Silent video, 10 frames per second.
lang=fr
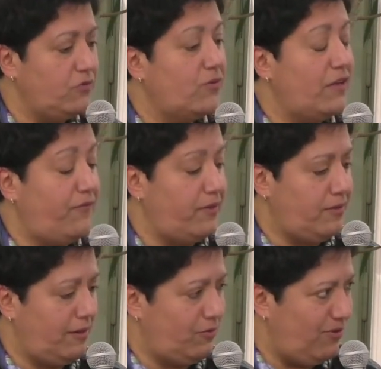Donc la
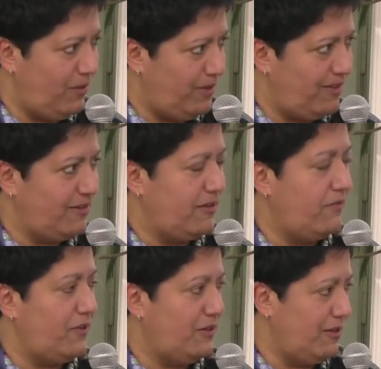façade de la médiathèque
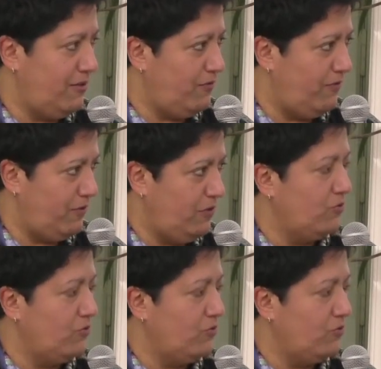va être rénovée.